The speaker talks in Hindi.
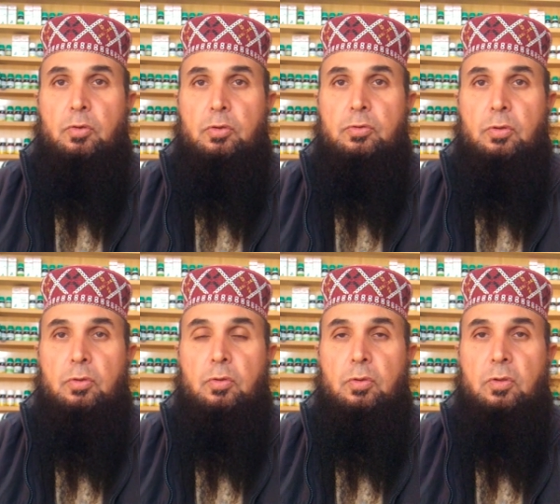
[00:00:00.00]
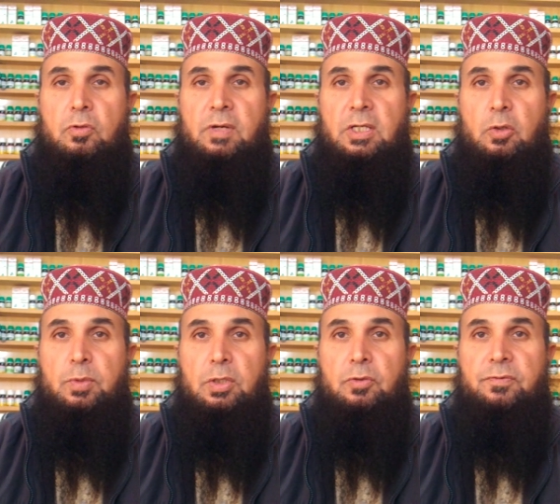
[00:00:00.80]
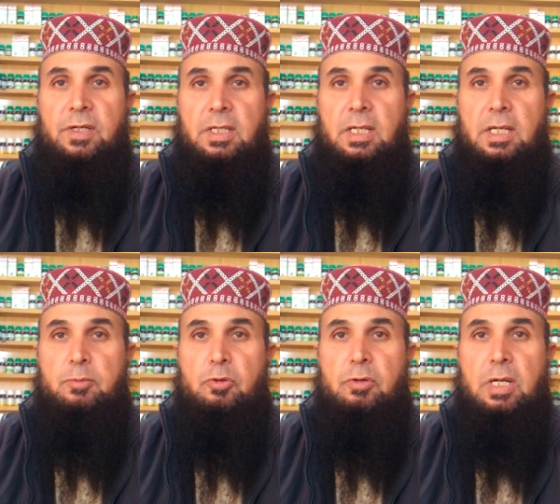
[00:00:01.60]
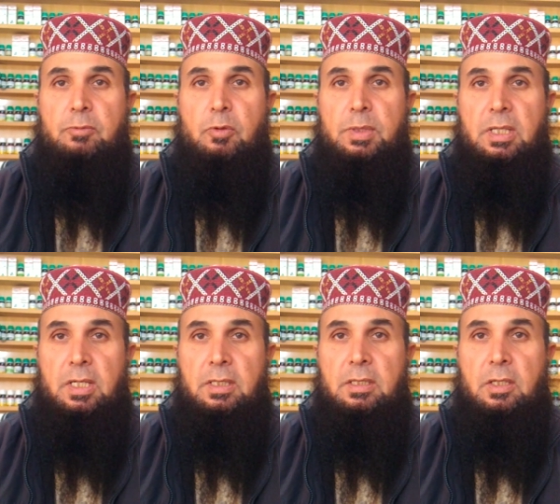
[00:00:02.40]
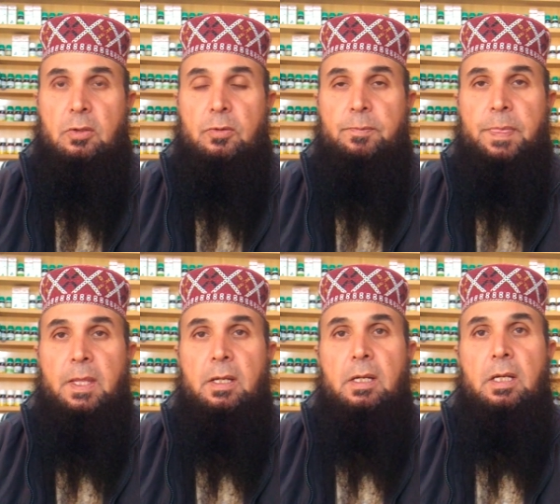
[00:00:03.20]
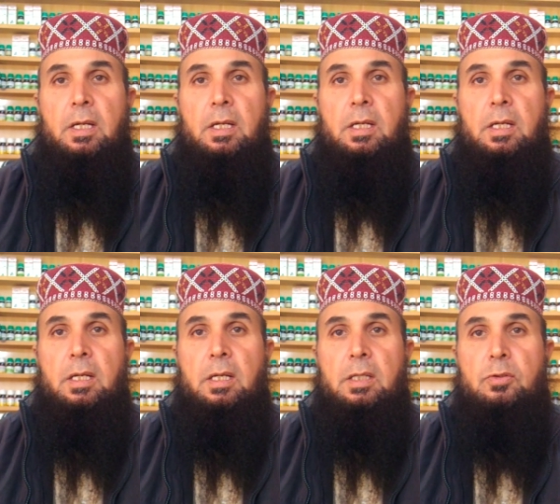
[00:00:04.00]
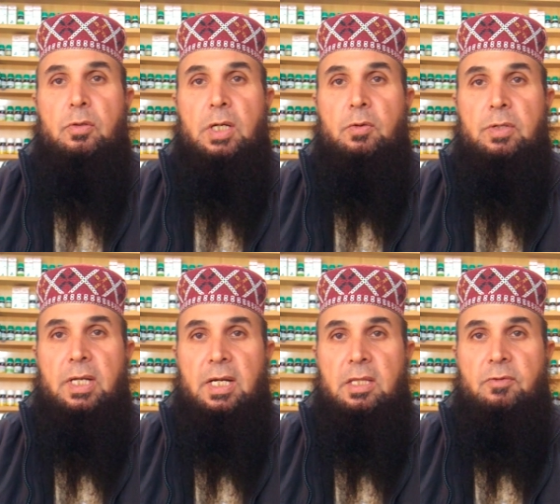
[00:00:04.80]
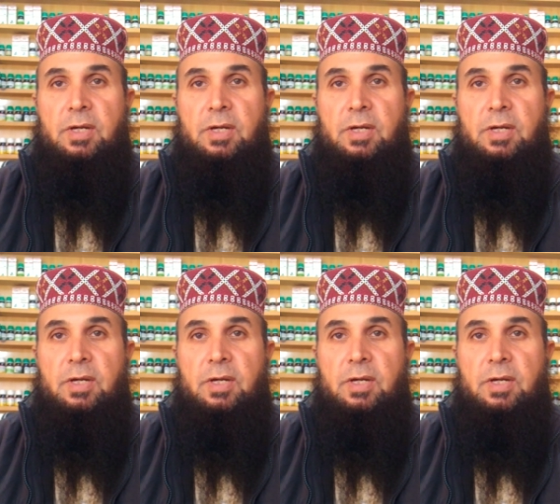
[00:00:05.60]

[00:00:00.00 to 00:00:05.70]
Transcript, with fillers: दोस्तों दोनों दवाइयों में जो फ़र्क है वो आपको बता देता हूँ कि जो अकोनाइड